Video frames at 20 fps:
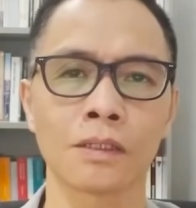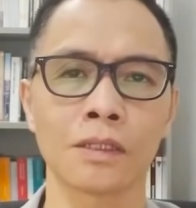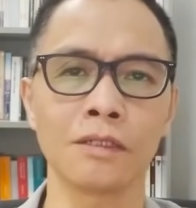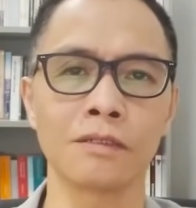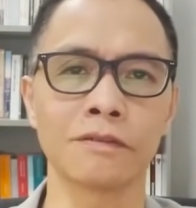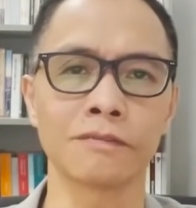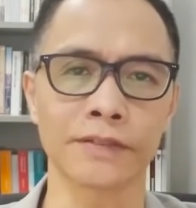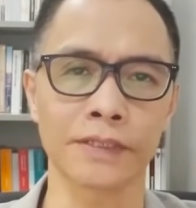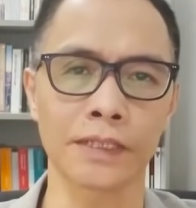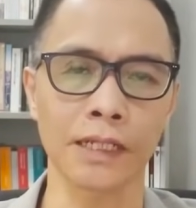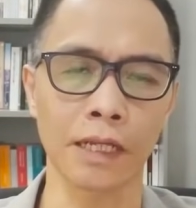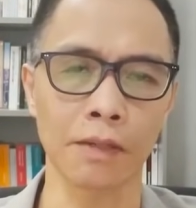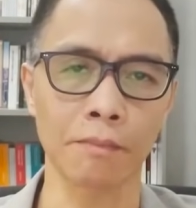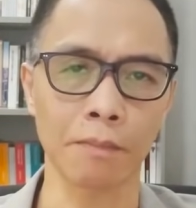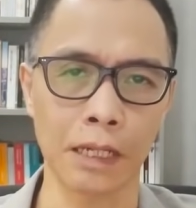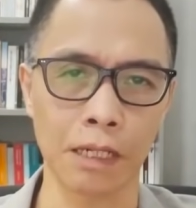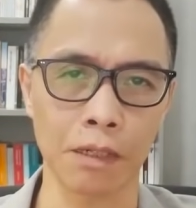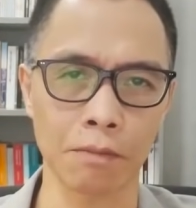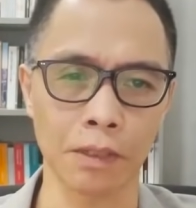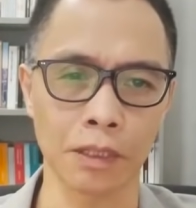看完弗里
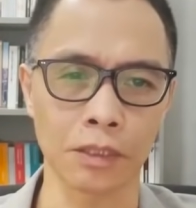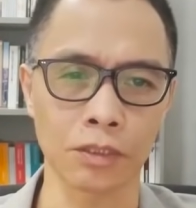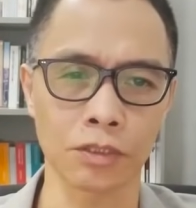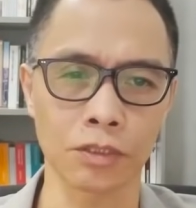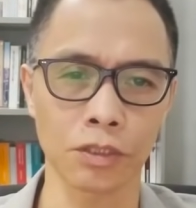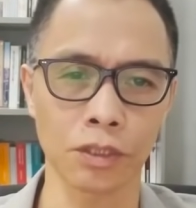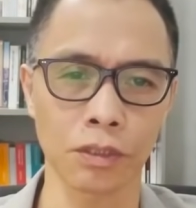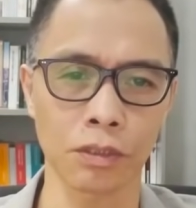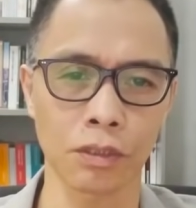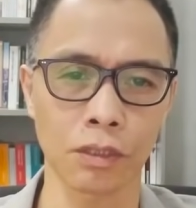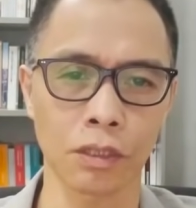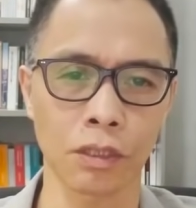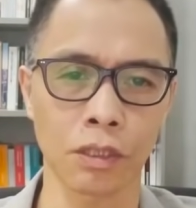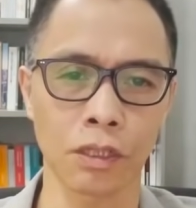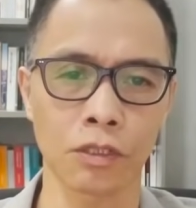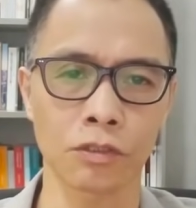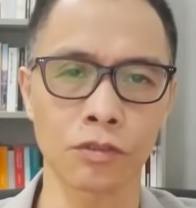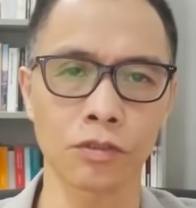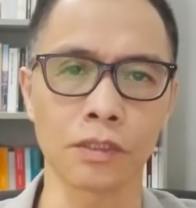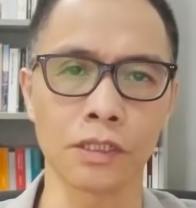德曼的文章，
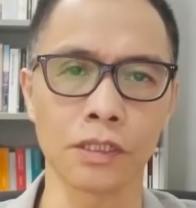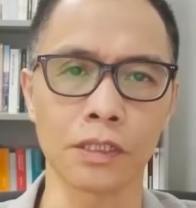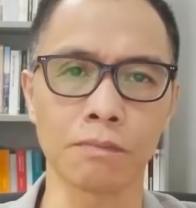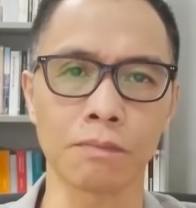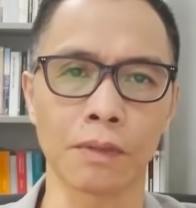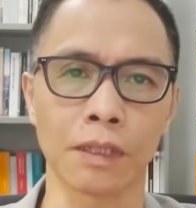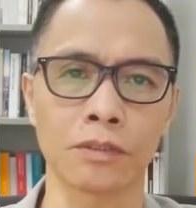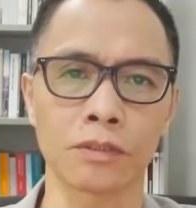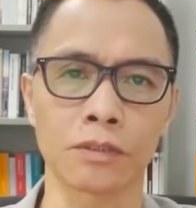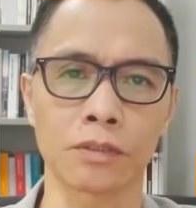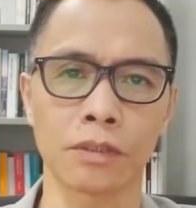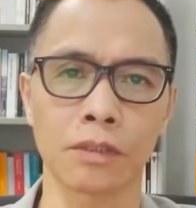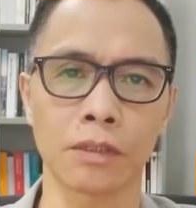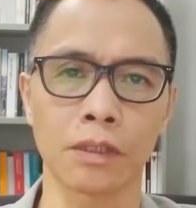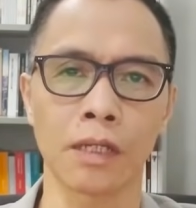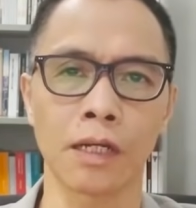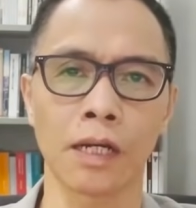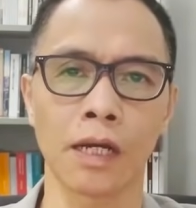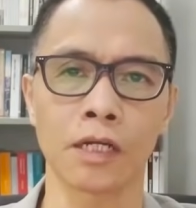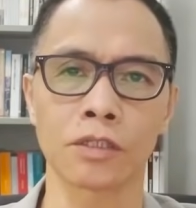虽然这些文章
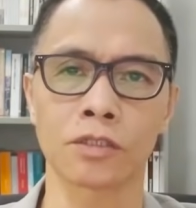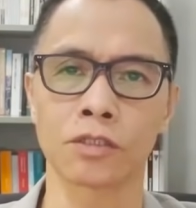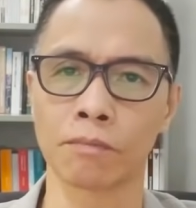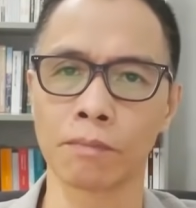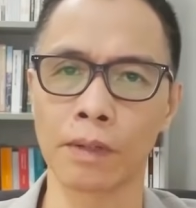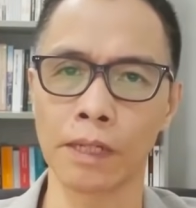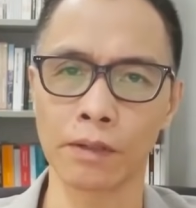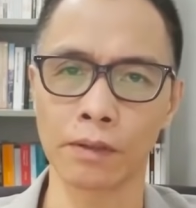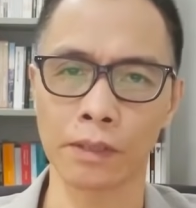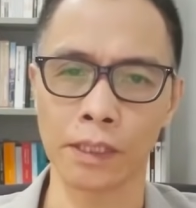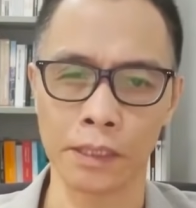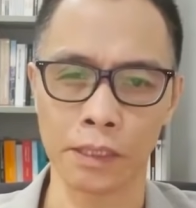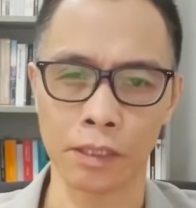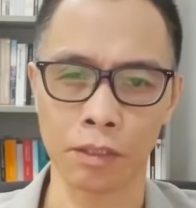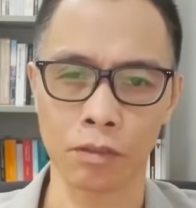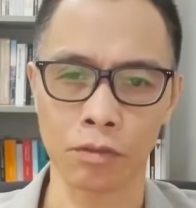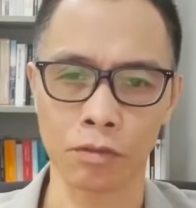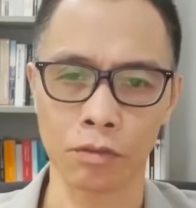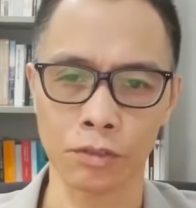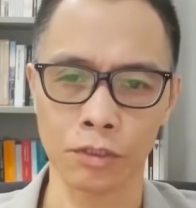是从美国人的角
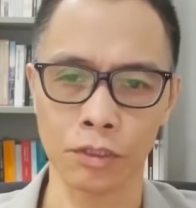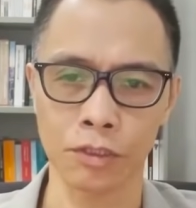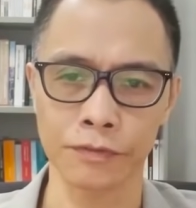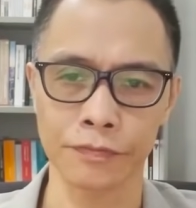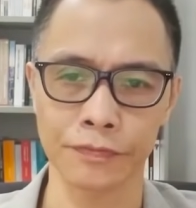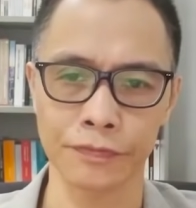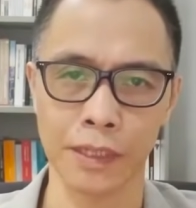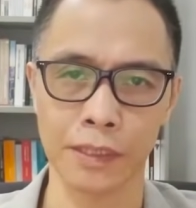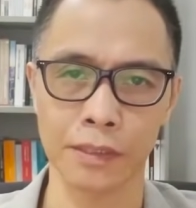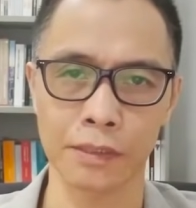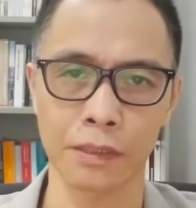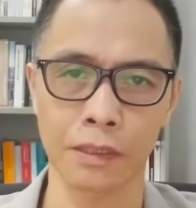度出发，